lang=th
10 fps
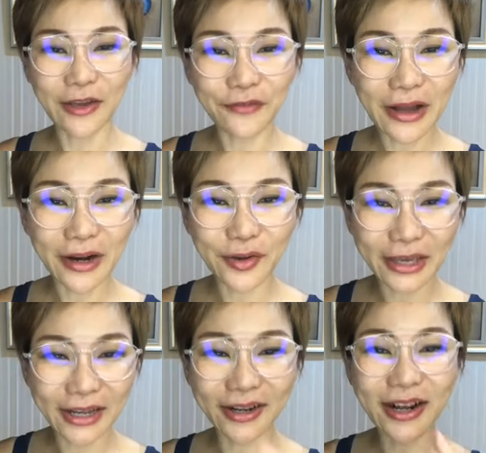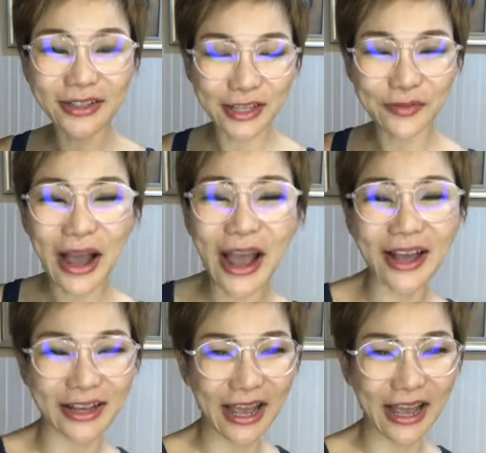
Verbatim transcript: รฟังเราเก็ตเรื่องนี้บ้าง